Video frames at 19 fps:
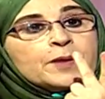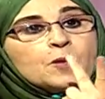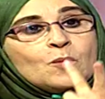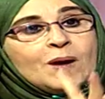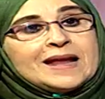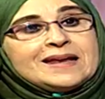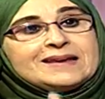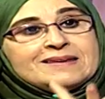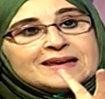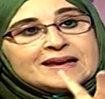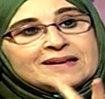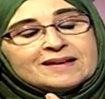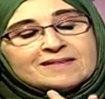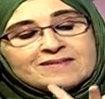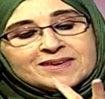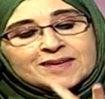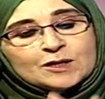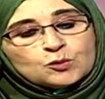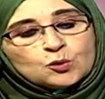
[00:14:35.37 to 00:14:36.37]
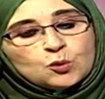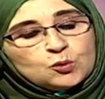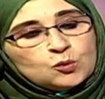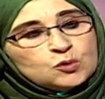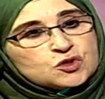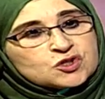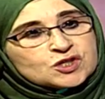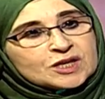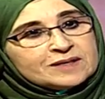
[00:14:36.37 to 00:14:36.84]
وأن الذي
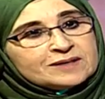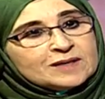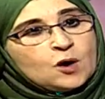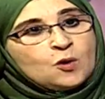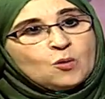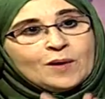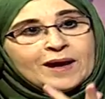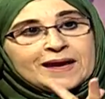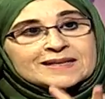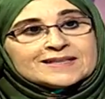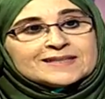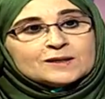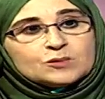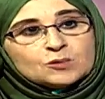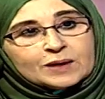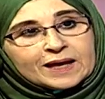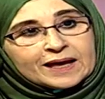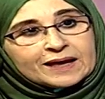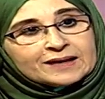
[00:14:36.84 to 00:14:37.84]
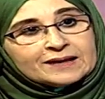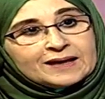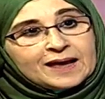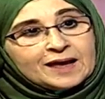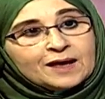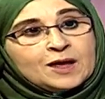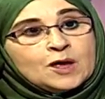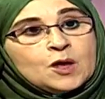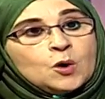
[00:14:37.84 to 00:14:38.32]
يدخل الجنة هو حسن
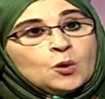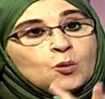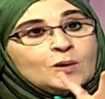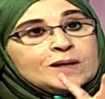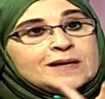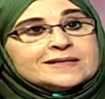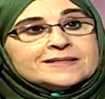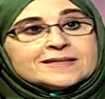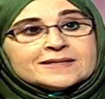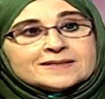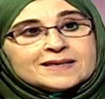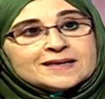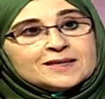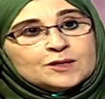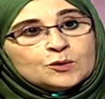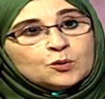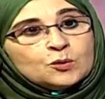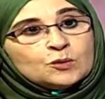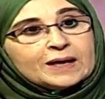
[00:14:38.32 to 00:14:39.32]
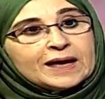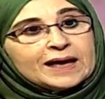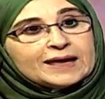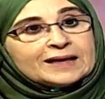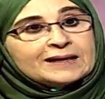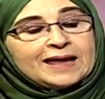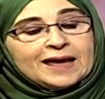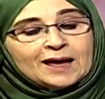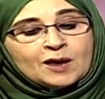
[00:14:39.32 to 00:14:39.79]
الأخلاق وليس سيء
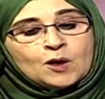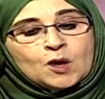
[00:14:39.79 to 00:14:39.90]
الأخلاق